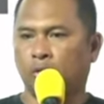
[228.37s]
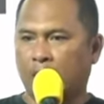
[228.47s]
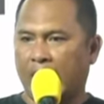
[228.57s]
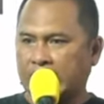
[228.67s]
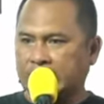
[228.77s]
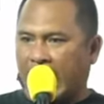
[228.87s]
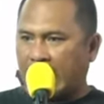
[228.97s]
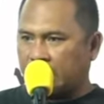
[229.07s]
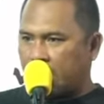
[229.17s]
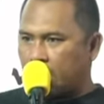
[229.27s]
หลังจาก
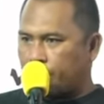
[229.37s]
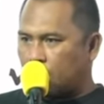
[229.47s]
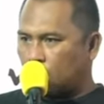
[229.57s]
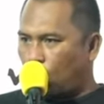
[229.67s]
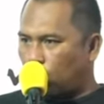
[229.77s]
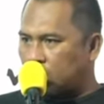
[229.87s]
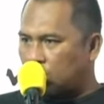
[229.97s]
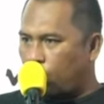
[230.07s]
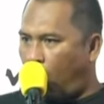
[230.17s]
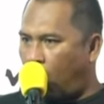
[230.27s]
ที่พี่ตู่จ
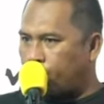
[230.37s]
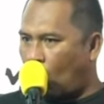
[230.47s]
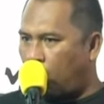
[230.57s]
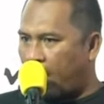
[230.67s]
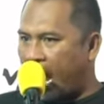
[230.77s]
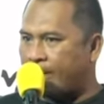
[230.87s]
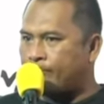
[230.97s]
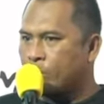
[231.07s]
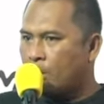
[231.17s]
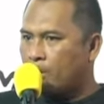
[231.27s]
ตุพรพรมพันธ์
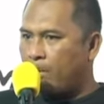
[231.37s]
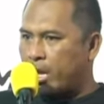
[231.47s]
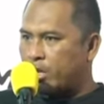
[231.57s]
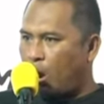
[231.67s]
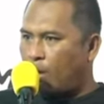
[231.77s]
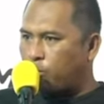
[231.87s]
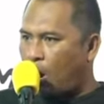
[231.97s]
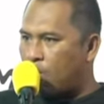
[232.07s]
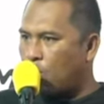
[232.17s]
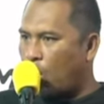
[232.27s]
ไม่ยอมก้
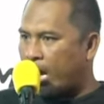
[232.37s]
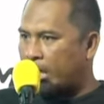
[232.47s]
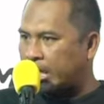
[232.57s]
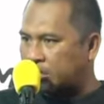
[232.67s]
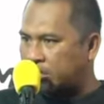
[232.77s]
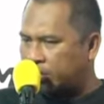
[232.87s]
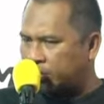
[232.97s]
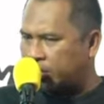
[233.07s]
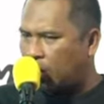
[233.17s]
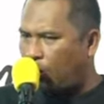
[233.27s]
มหัวให้ทักษิณ
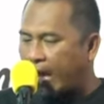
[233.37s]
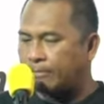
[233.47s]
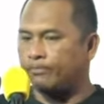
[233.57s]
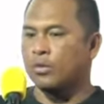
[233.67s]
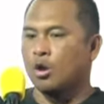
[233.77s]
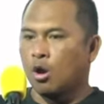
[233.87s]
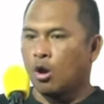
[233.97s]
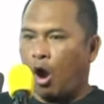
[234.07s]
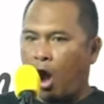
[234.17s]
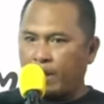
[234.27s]
ชินวัตร
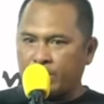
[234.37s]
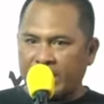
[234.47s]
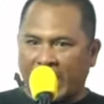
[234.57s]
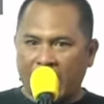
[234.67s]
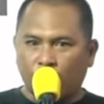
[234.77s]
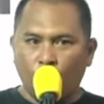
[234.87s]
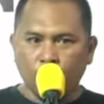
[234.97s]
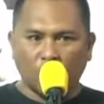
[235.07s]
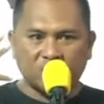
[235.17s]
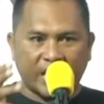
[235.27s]
ก็ไม่มีใครคุม
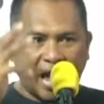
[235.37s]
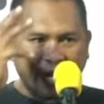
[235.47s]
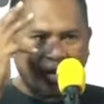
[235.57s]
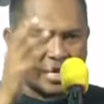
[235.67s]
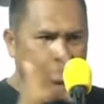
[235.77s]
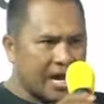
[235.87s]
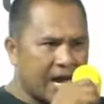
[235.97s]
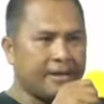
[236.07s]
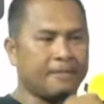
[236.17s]
คนเสื้อแดงได้อีกเลย